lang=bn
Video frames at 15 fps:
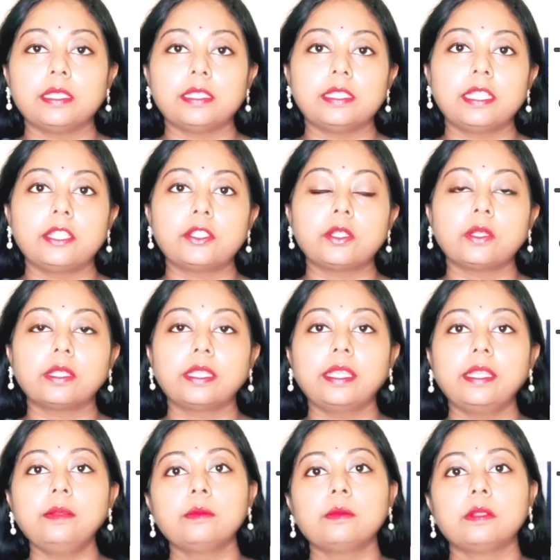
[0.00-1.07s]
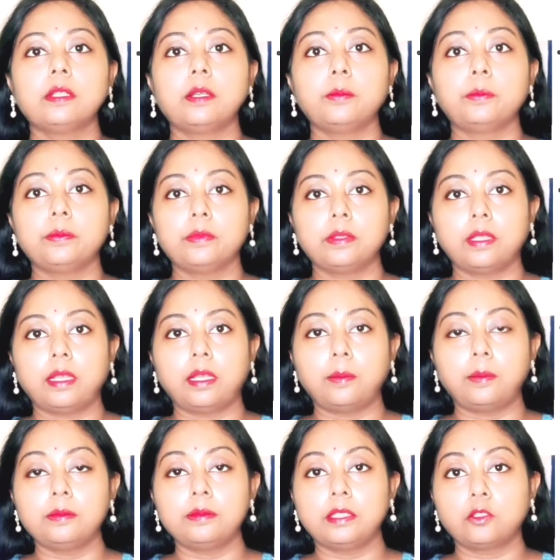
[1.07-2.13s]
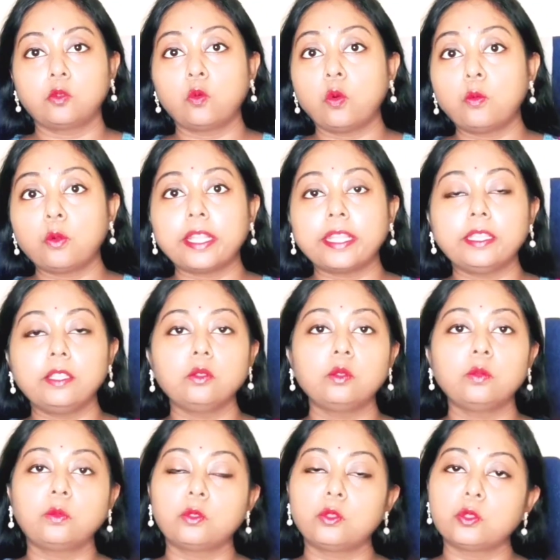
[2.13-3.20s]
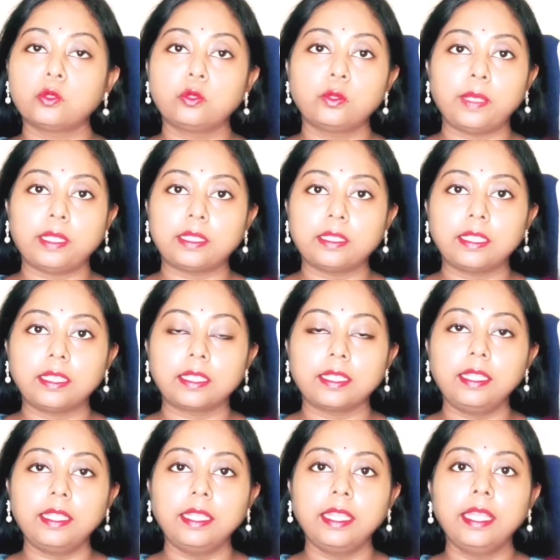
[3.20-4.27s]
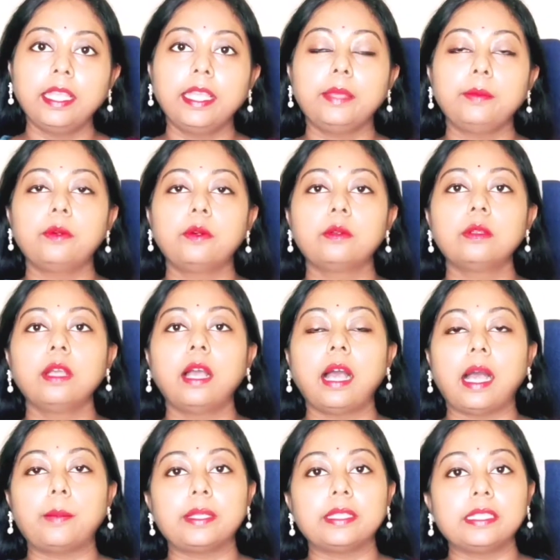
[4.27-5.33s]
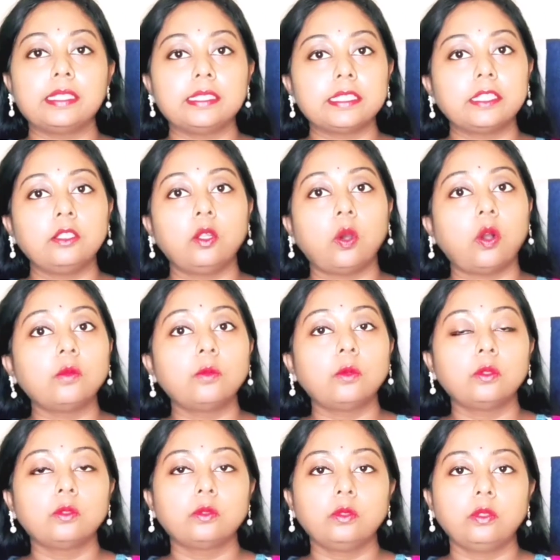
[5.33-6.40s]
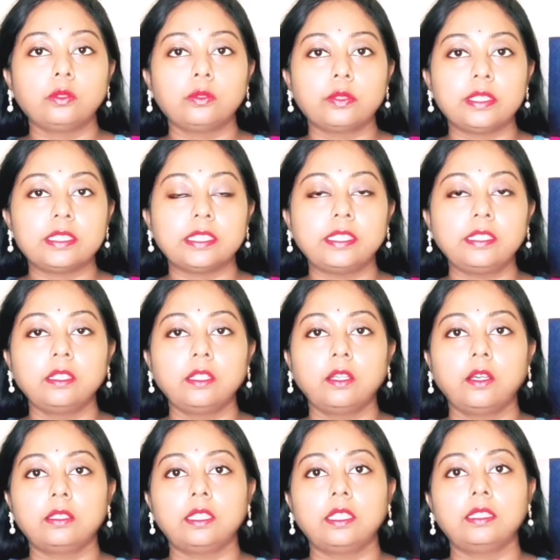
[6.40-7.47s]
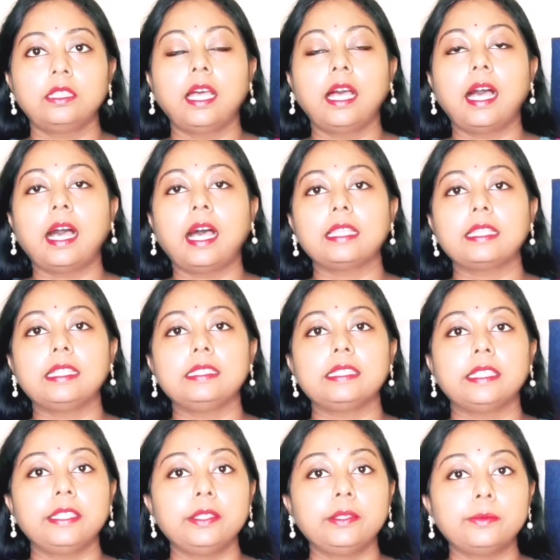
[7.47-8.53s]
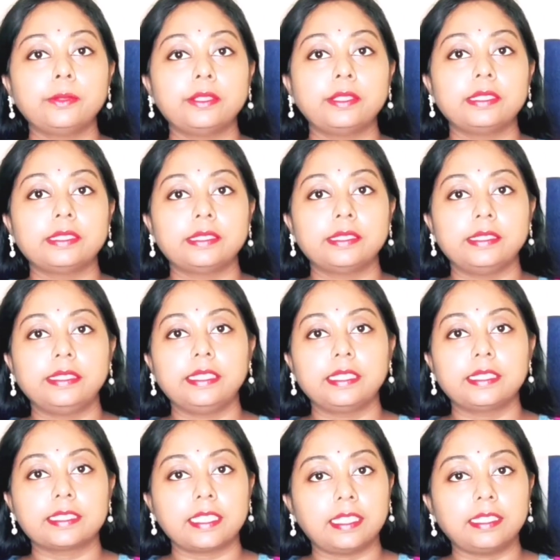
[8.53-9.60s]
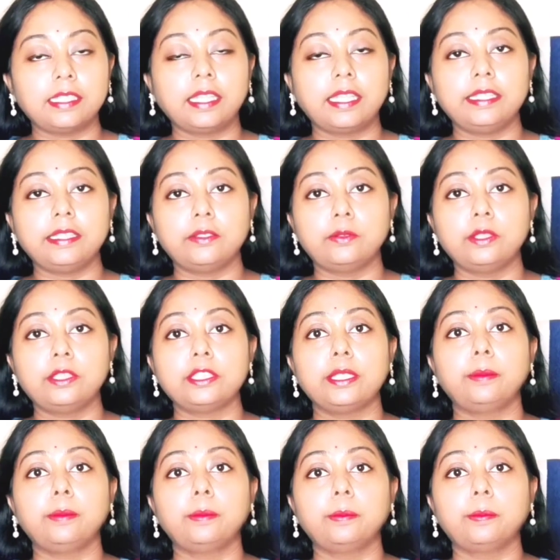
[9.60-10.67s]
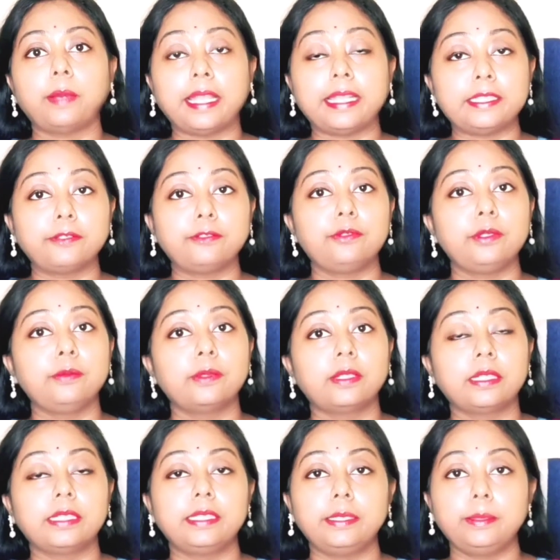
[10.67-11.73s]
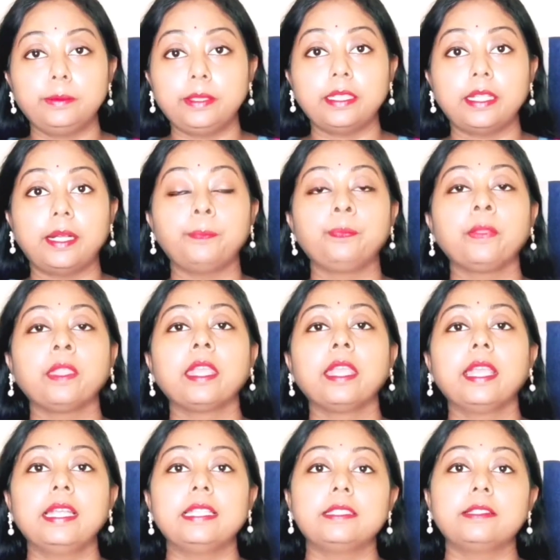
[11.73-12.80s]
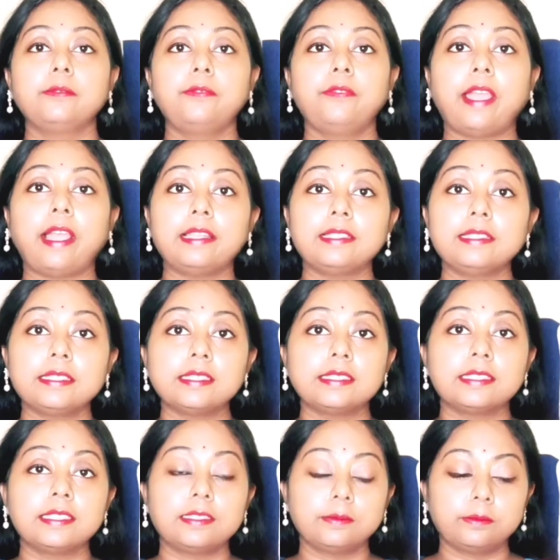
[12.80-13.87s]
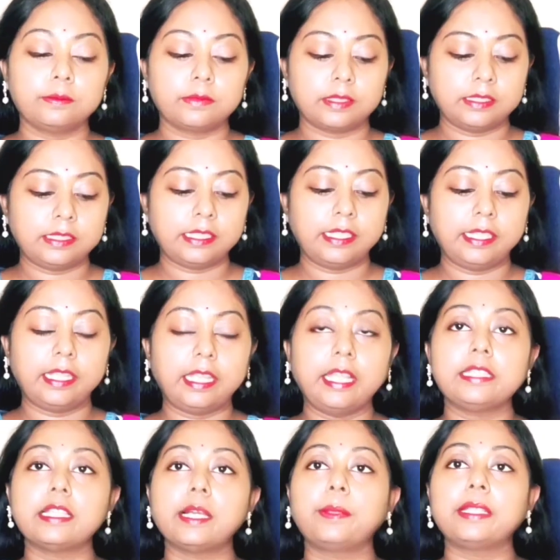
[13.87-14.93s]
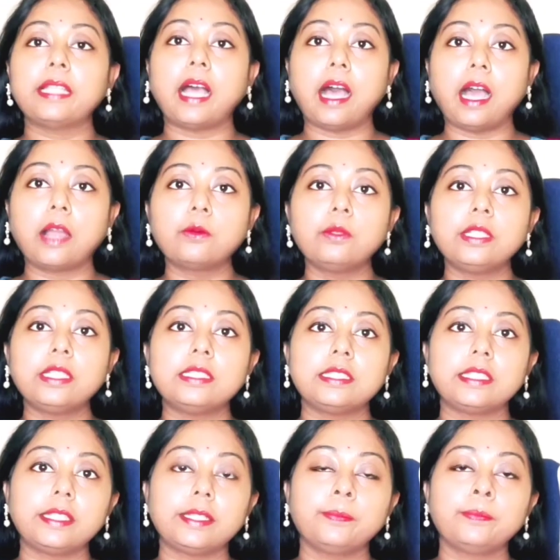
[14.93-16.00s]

সেই সঙ্গে কোমরে কিন্তু প্রচণ্ড ব্যথা থাকে এবং আমাদের যে লং বোনগুলো রয়েছে অর্থাৎ হাতে যে হিউমারাস রেডিয়াস এটা রয়েছে পায়ে যে ফিমার টিবিয়া এছাড়া ফ্যালেঞ্জেসের যে এই যে আমাদের আঙুলে যে